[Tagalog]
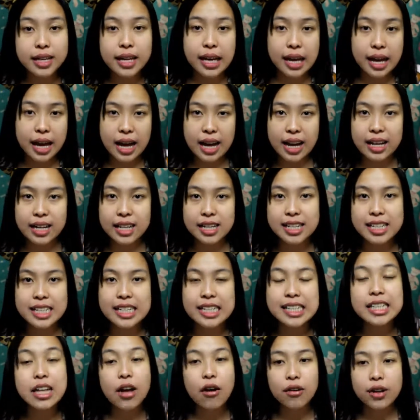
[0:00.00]
Kaya
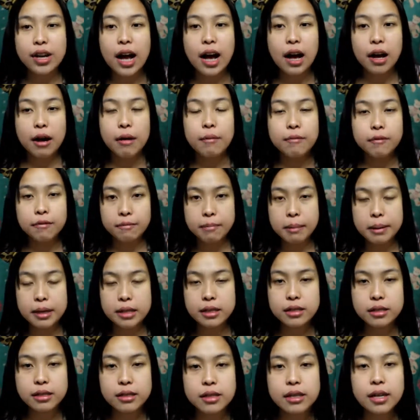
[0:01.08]
hindi ako
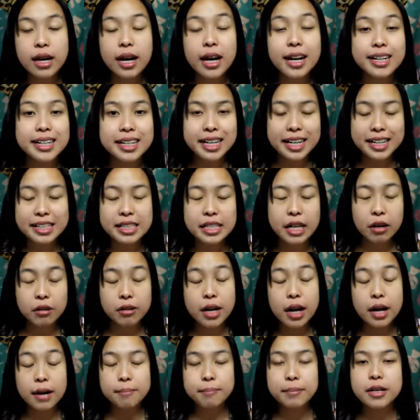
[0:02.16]
nakakapag kaya hindi
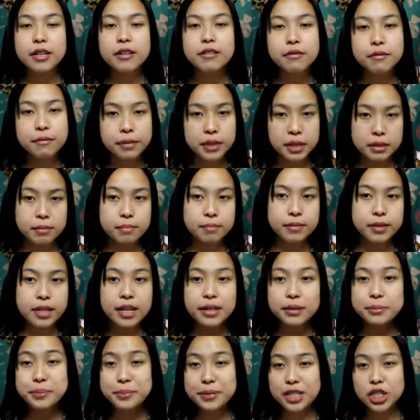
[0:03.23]
ako nakapag-film
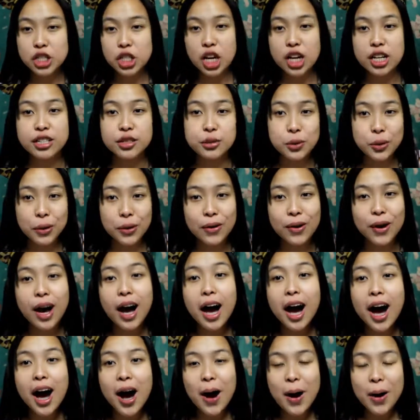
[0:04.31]
ng masyado.
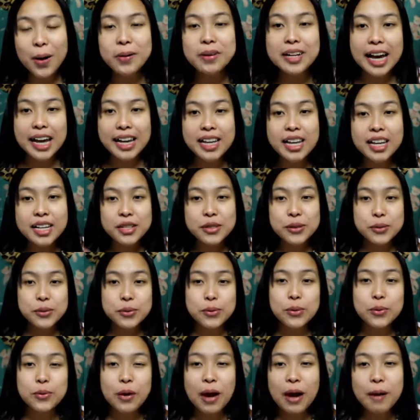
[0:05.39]
Okay,
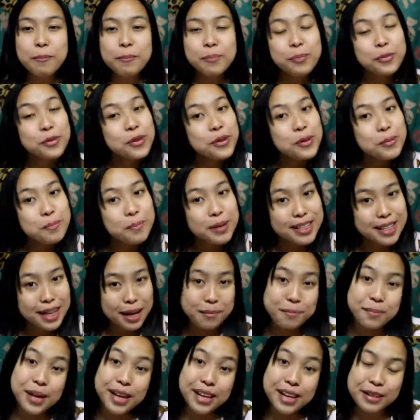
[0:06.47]
so
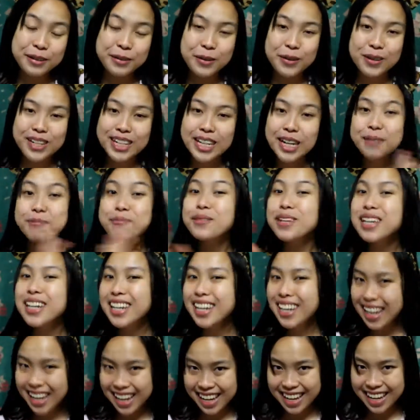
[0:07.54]
madami kong
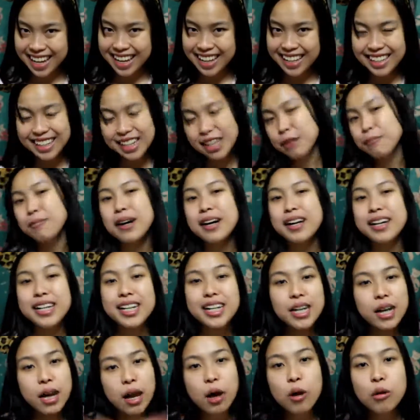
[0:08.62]
nabili na mga
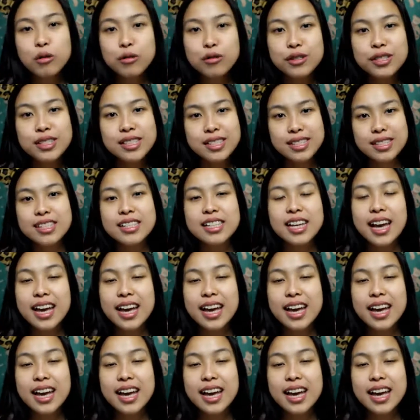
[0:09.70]
clothes.